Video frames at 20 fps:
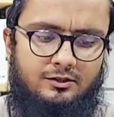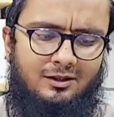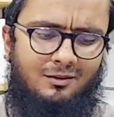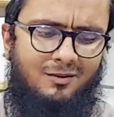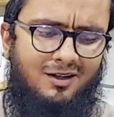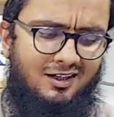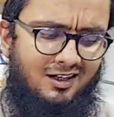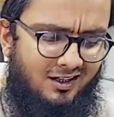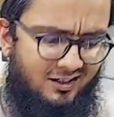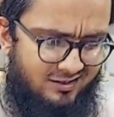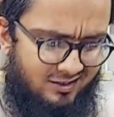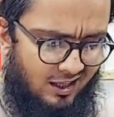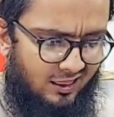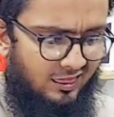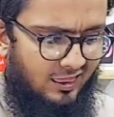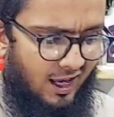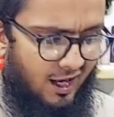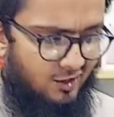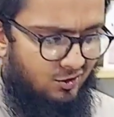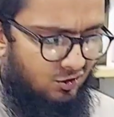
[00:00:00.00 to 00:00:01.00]
समझ लीजिए
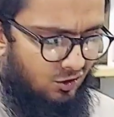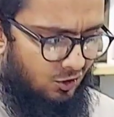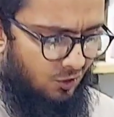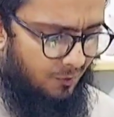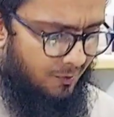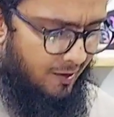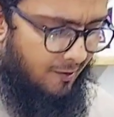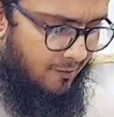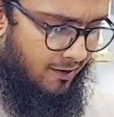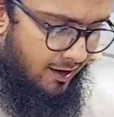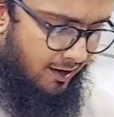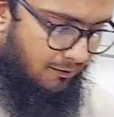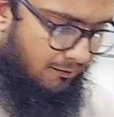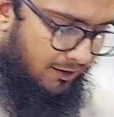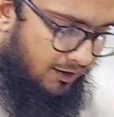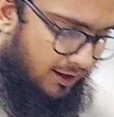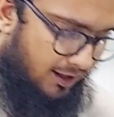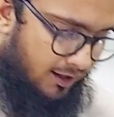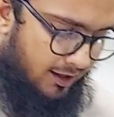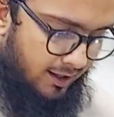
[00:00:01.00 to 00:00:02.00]
सत्ताईस सौ रुपये में ये
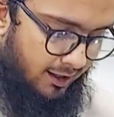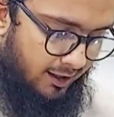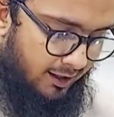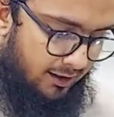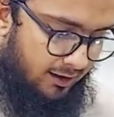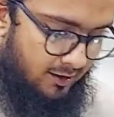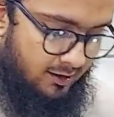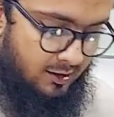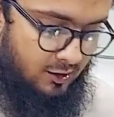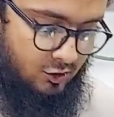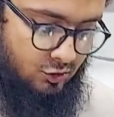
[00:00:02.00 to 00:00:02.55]
भी दे देंगे